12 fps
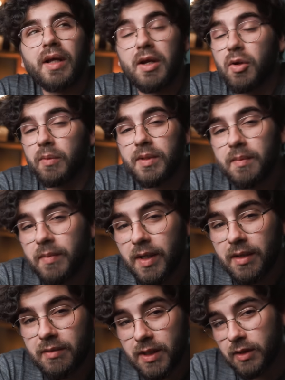En
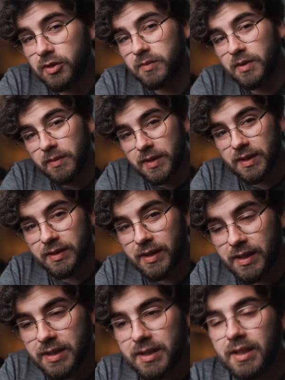noviembre de
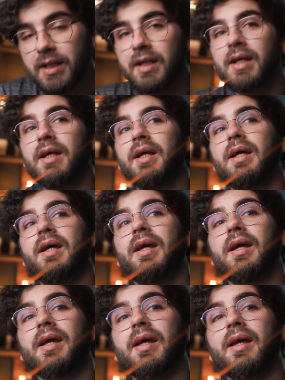2023
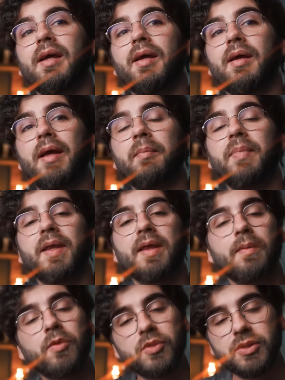eh,
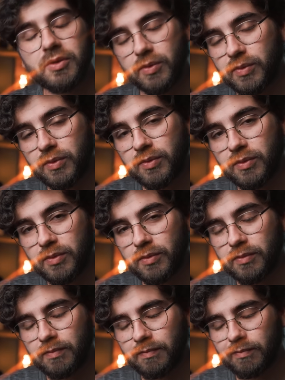empezamos
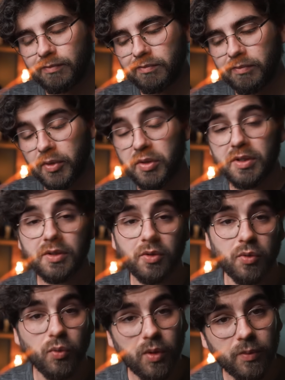un
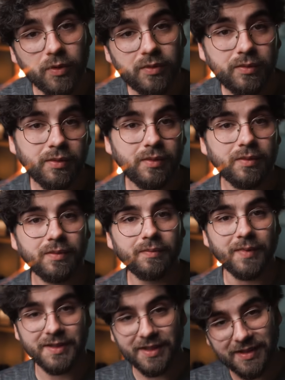proyecto nuevo,
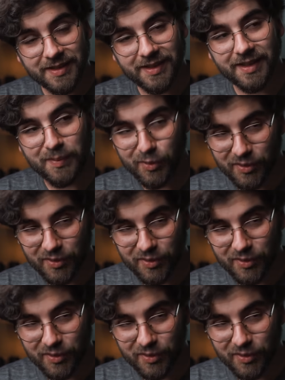bastante